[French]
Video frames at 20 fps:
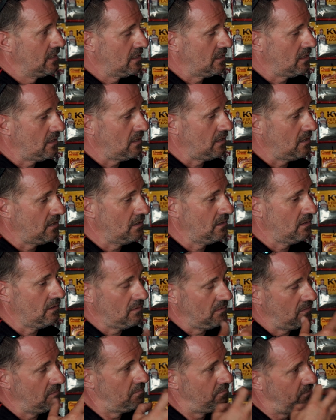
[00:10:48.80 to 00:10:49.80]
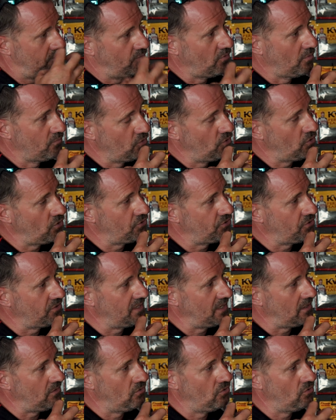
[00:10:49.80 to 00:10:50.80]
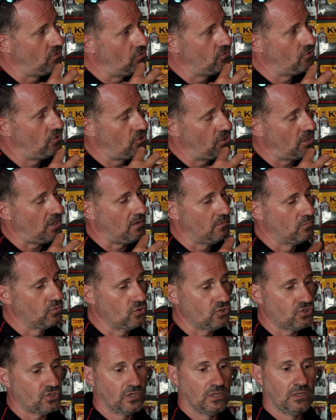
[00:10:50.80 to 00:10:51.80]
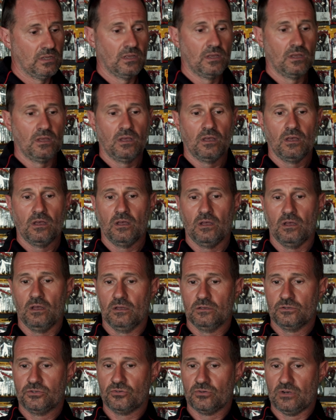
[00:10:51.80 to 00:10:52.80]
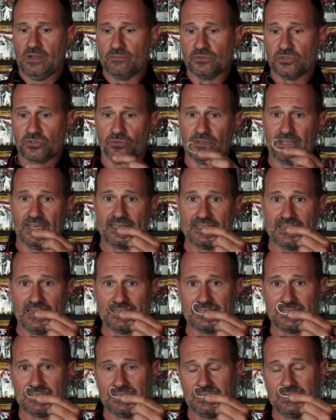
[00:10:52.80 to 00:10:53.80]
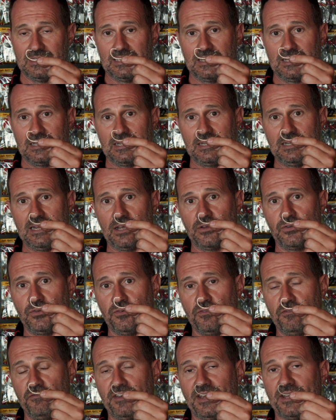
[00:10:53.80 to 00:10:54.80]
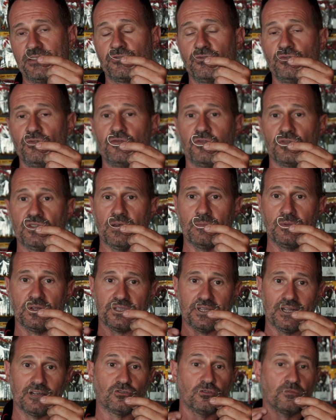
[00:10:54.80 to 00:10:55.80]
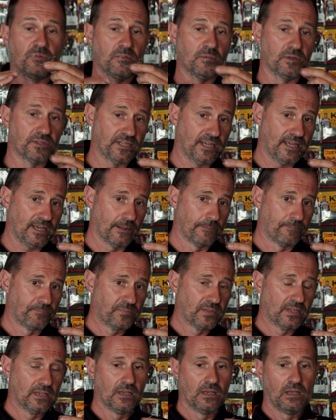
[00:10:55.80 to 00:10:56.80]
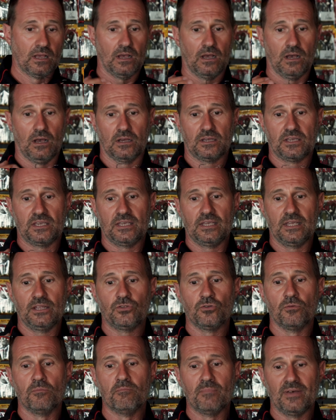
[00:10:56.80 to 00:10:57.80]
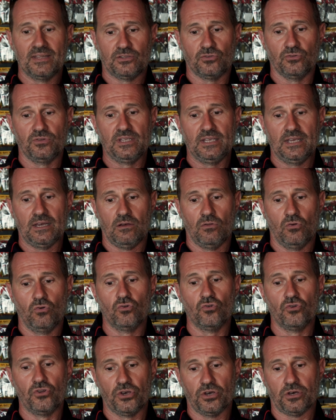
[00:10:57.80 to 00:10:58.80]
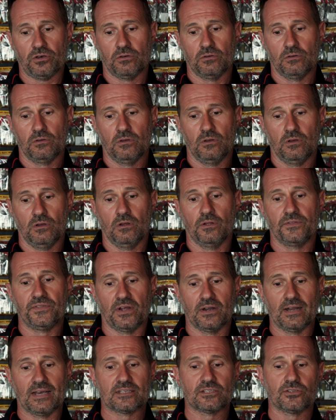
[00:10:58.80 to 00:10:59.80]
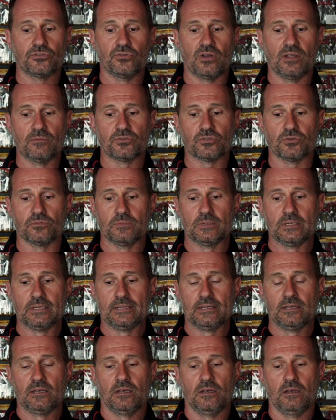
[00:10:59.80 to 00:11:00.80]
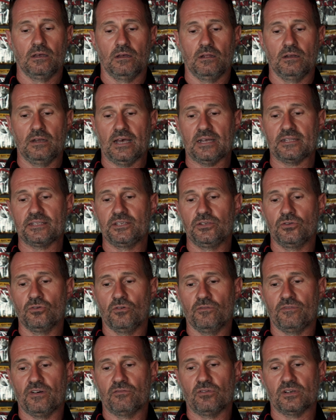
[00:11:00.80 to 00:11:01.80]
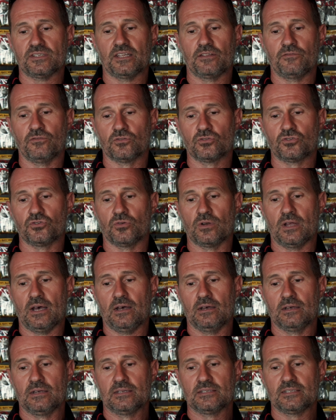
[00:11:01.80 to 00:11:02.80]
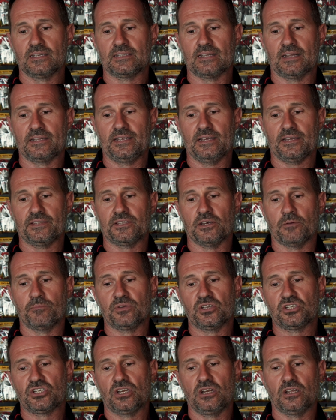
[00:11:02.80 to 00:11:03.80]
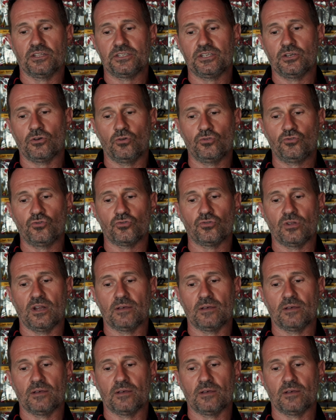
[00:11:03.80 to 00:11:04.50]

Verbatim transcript: euh, pour mieux retenir le, leurre en bouche. Euh, sur l'hameçon Texas, il a une vertu fondamentale supplémentaire euh, qui est de maintenir le leurre dans l'axe de l'hameçon. L'ardillon va avoir cette fonction-là, c'est-à-dire d'empêcher l'anti-retour de